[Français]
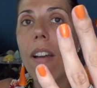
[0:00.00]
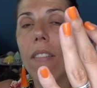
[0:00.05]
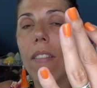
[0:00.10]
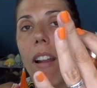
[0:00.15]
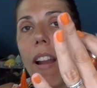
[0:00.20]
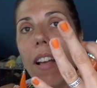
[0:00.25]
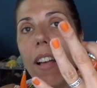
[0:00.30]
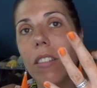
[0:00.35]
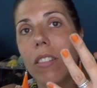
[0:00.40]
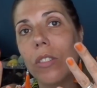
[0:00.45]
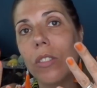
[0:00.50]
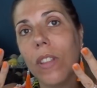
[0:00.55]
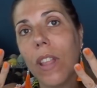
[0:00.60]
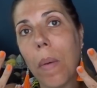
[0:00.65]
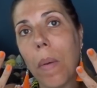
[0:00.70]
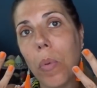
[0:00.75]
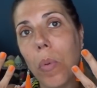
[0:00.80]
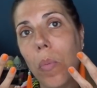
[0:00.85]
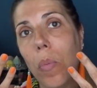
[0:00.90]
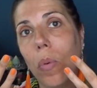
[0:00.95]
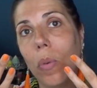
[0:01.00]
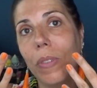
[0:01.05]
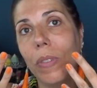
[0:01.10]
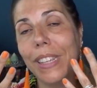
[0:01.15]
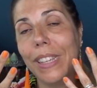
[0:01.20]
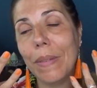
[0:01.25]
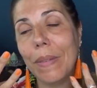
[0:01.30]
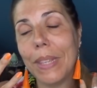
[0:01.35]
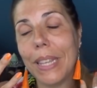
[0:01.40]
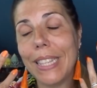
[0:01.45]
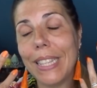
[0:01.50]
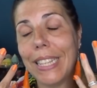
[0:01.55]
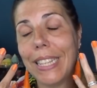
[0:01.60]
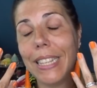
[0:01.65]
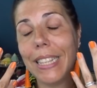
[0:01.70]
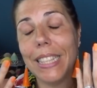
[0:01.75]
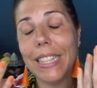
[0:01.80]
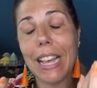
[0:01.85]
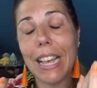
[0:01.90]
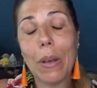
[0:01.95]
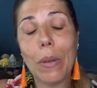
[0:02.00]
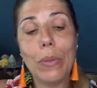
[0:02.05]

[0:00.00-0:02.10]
Voilà quand on est un peu bronzé comme ça, ça